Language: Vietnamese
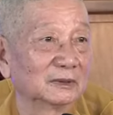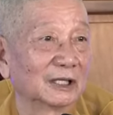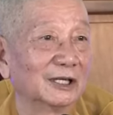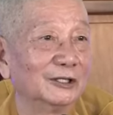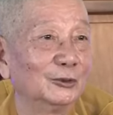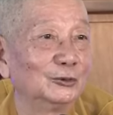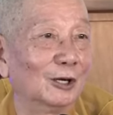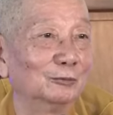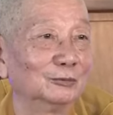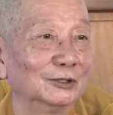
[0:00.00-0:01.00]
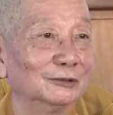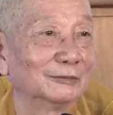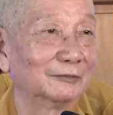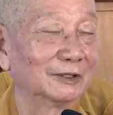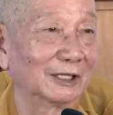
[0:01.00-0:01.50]
Tại nên nếu giống thì
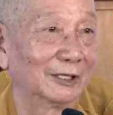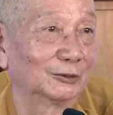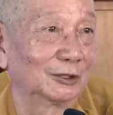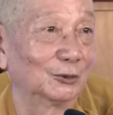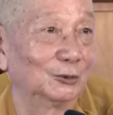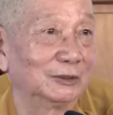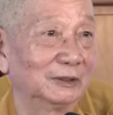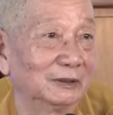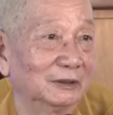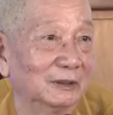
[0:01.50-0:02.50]
chúng ta vẫn theo, ta tu chứ.